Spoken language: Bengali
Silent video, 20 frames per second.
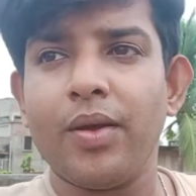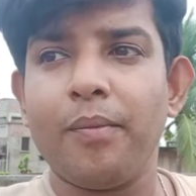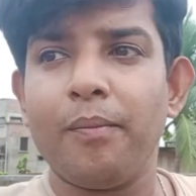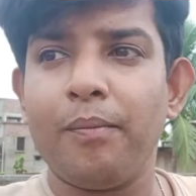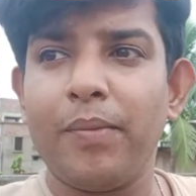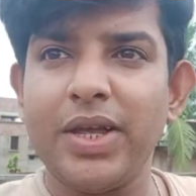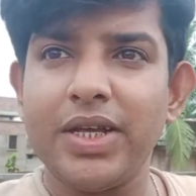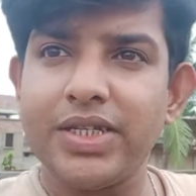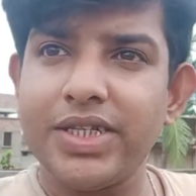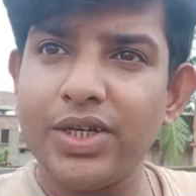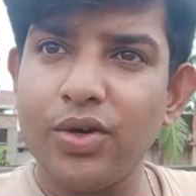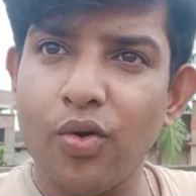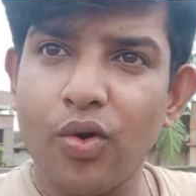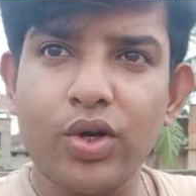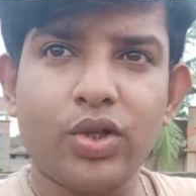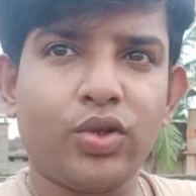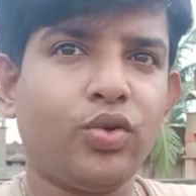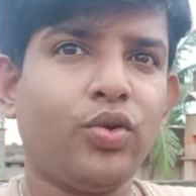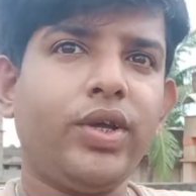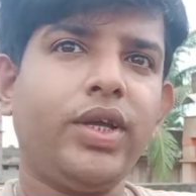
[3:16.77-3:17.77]
বেশি
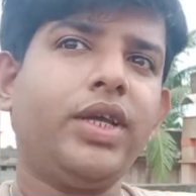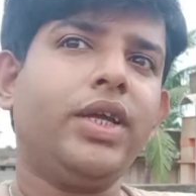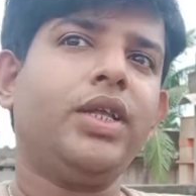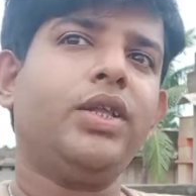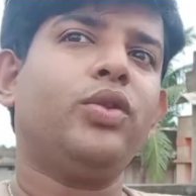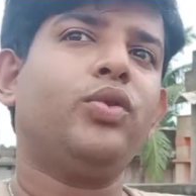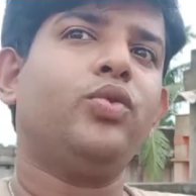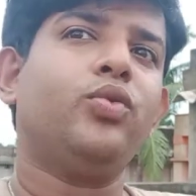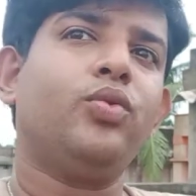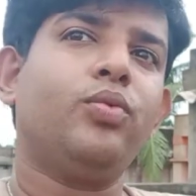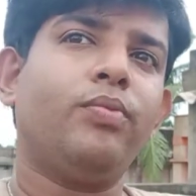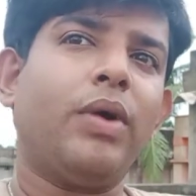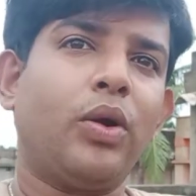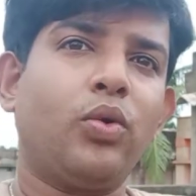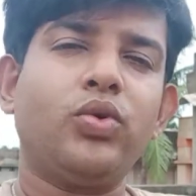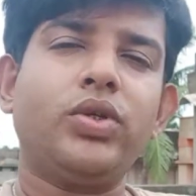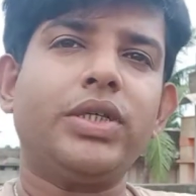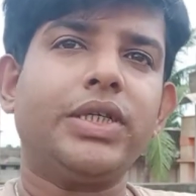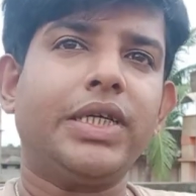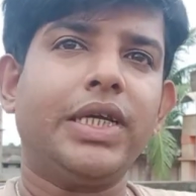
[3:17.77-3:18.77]
অর্থই কিন্তু
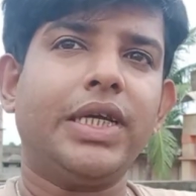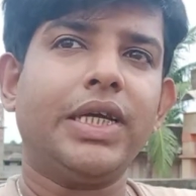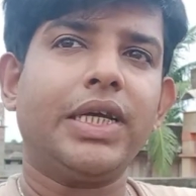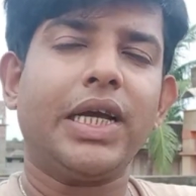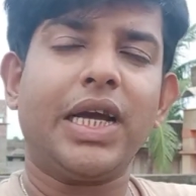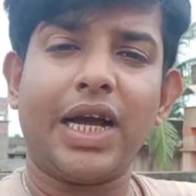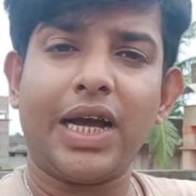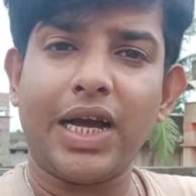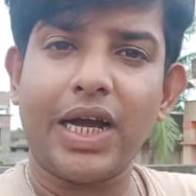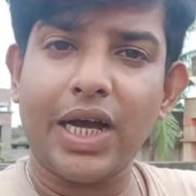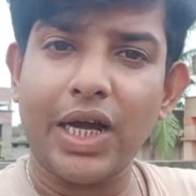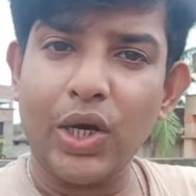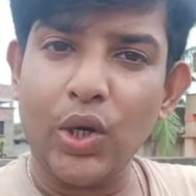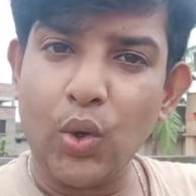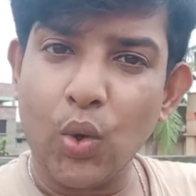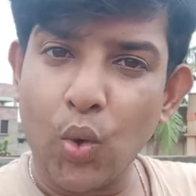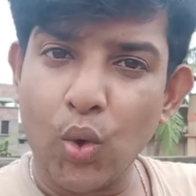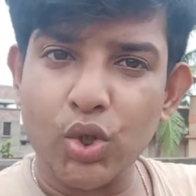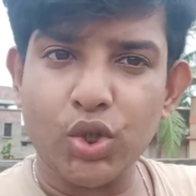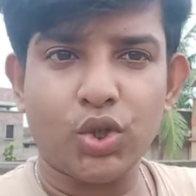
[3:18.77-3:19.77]
মানুষকে
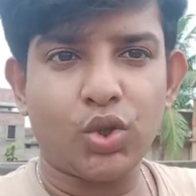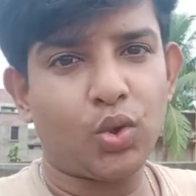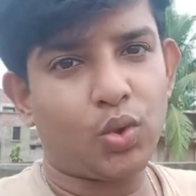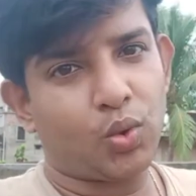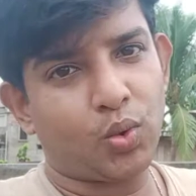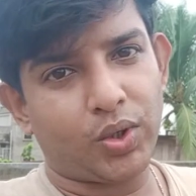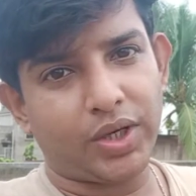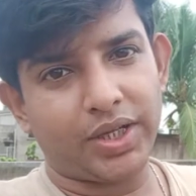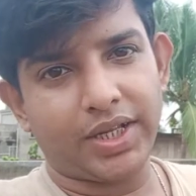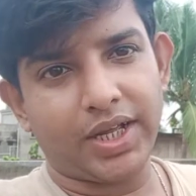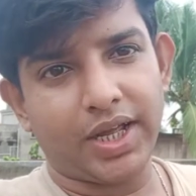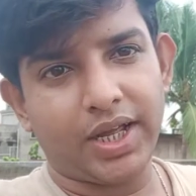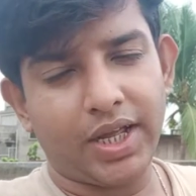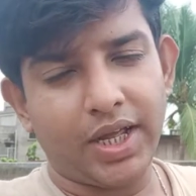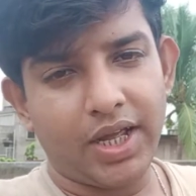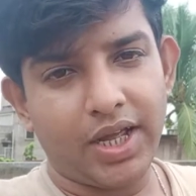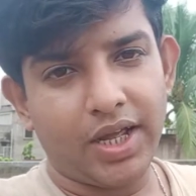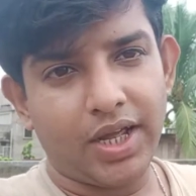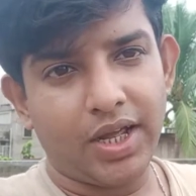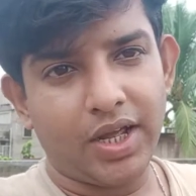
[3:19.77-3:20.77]
নষ্ট করে দেয়
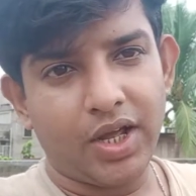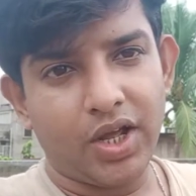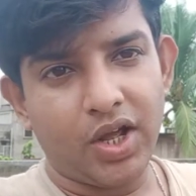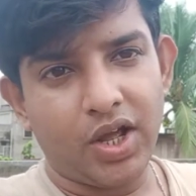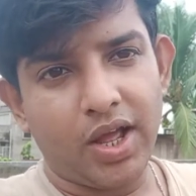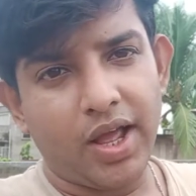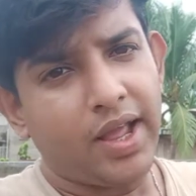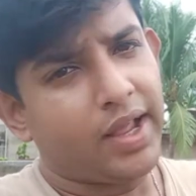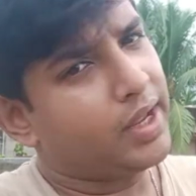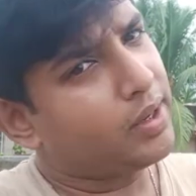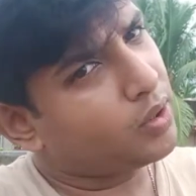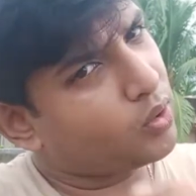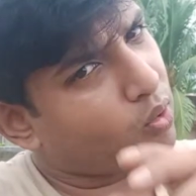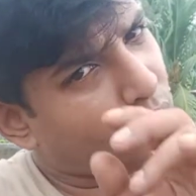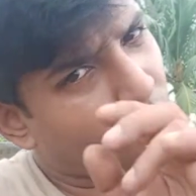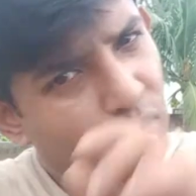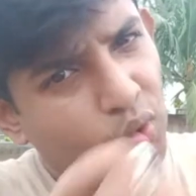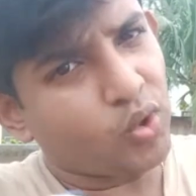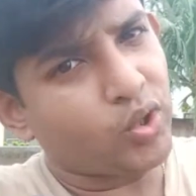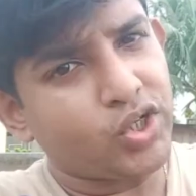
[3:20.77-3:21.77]

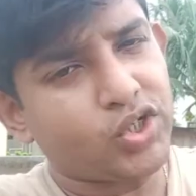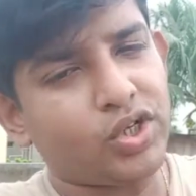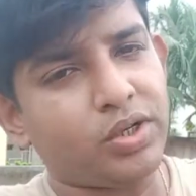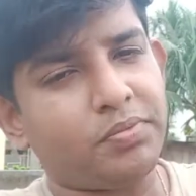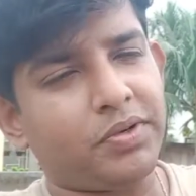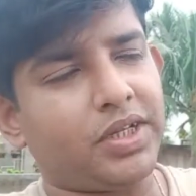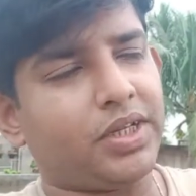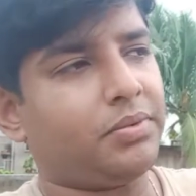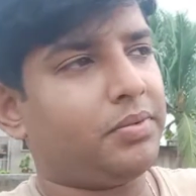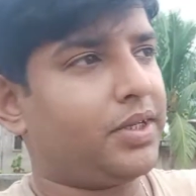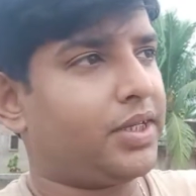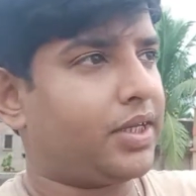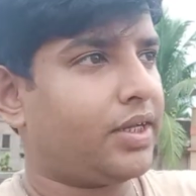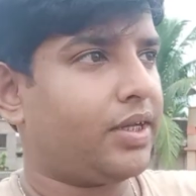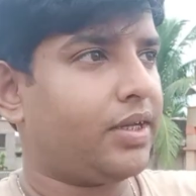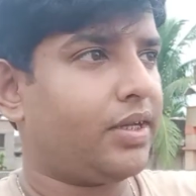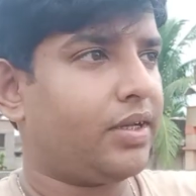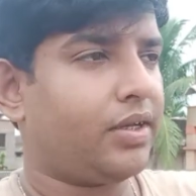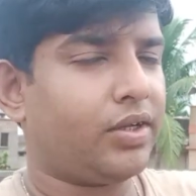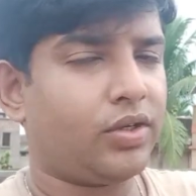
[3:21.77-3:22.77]
কোনো কিছুই পৃথিবীতে
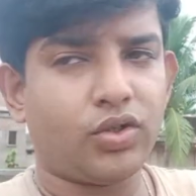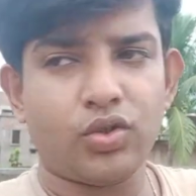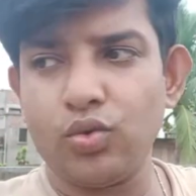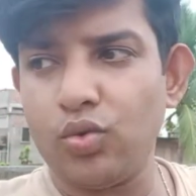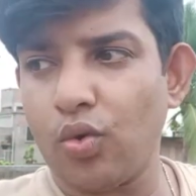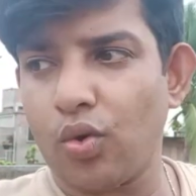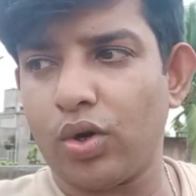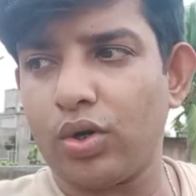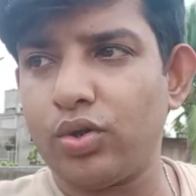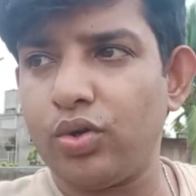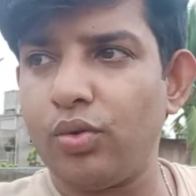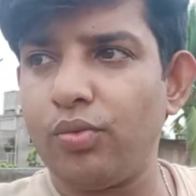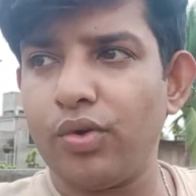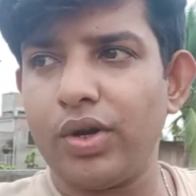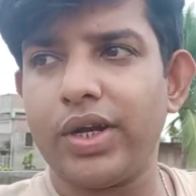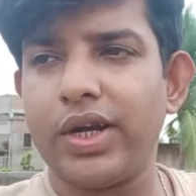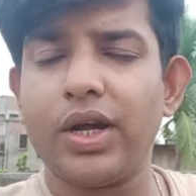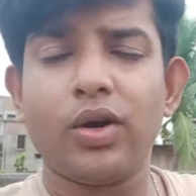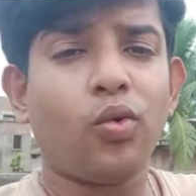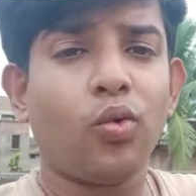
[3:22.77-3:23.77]
শুধু অর্থ বলে
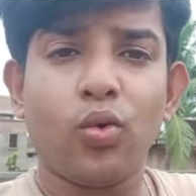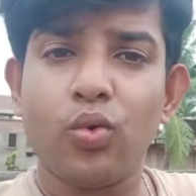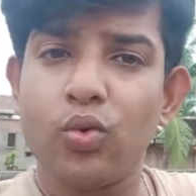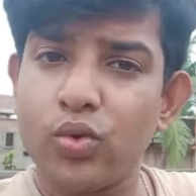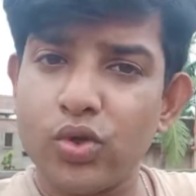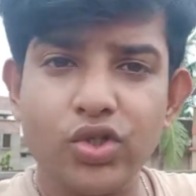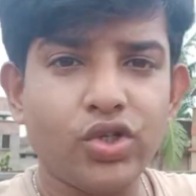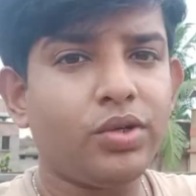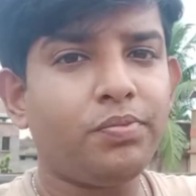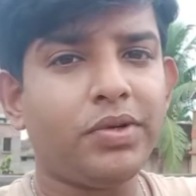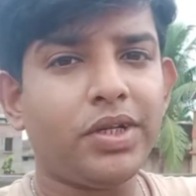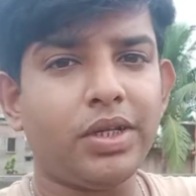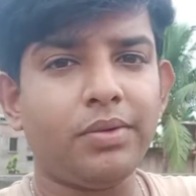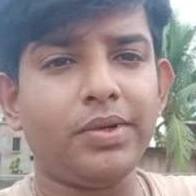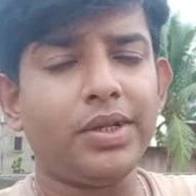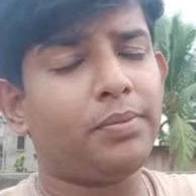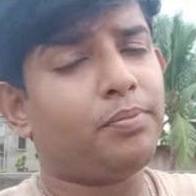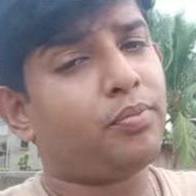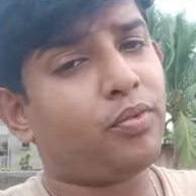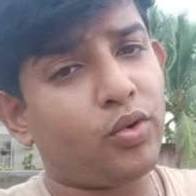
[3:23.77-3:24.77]
না কোনো কিছুই
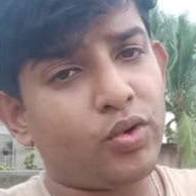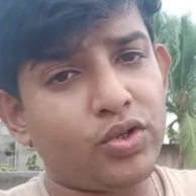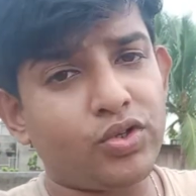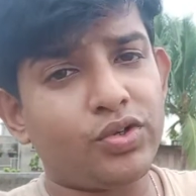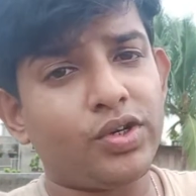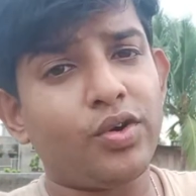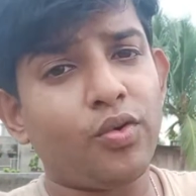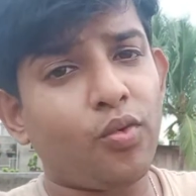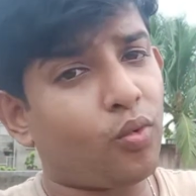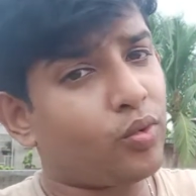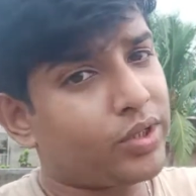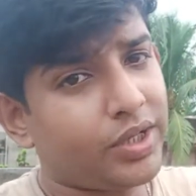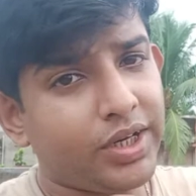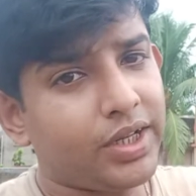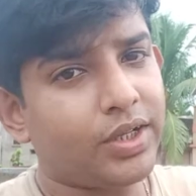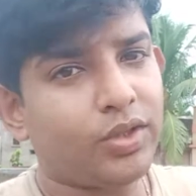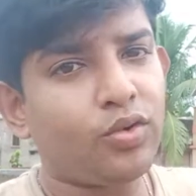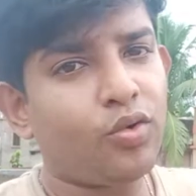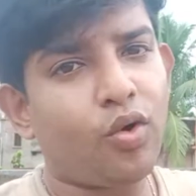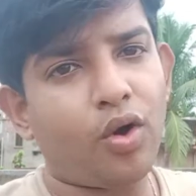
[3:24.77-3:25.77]
পৃথিবীতে প্রয়োজনের
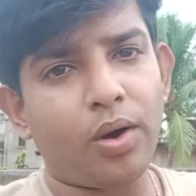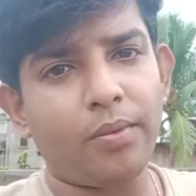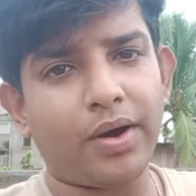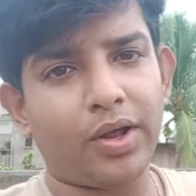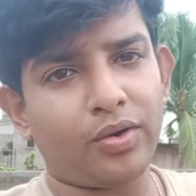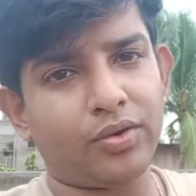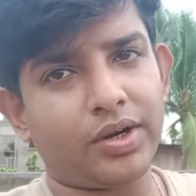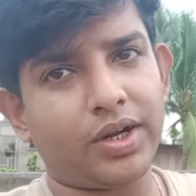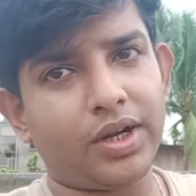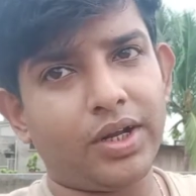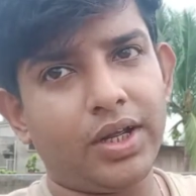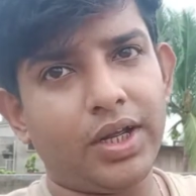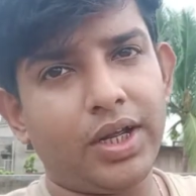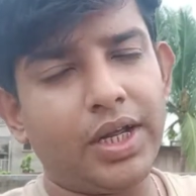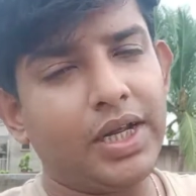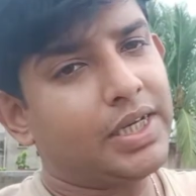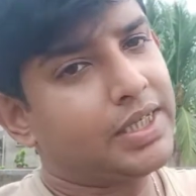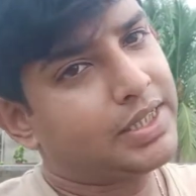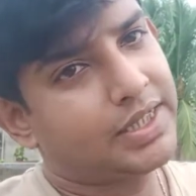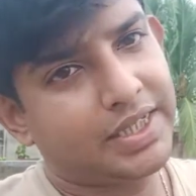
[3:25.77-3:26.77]
অতিরিক্ত হওয়া ভালো না
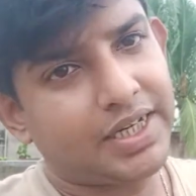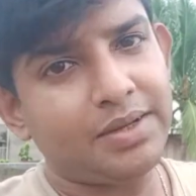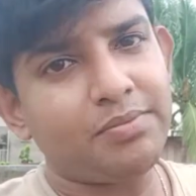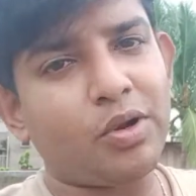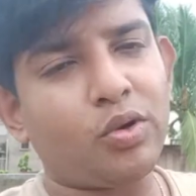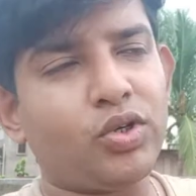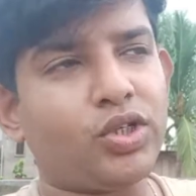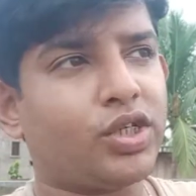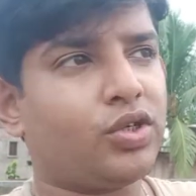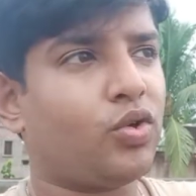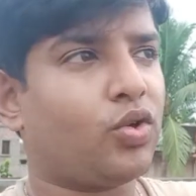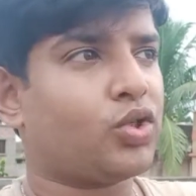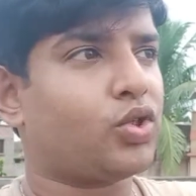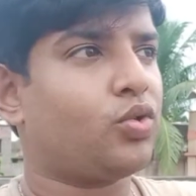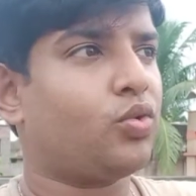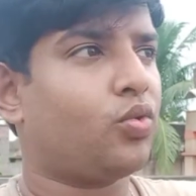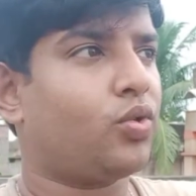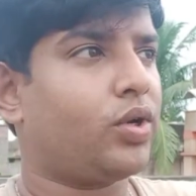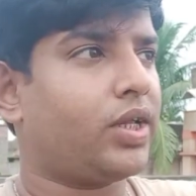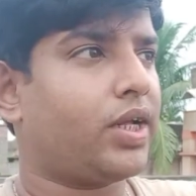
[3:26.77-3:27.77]
সেটাই মানুষকে নষ্ট
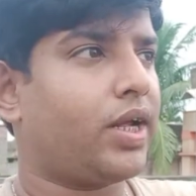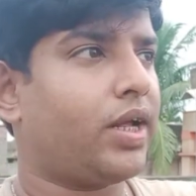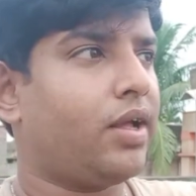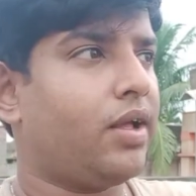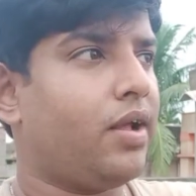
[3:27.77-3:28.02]
করে দেয়